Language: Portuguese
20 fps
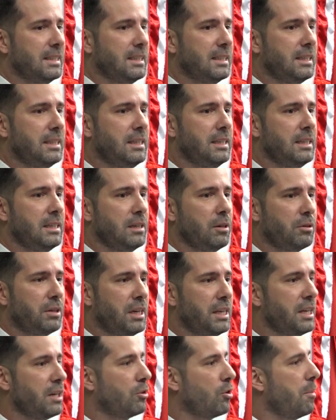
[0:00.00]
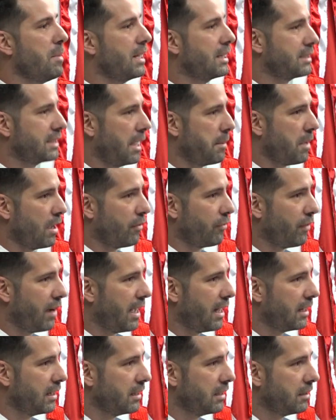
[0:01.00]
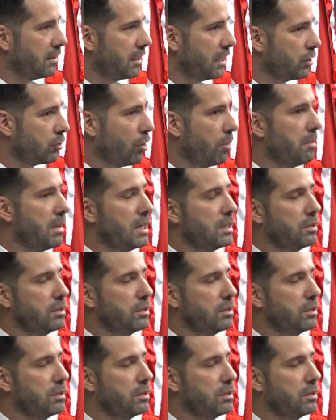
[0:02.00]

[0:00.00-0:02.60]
O curso é estruturado para capacitar os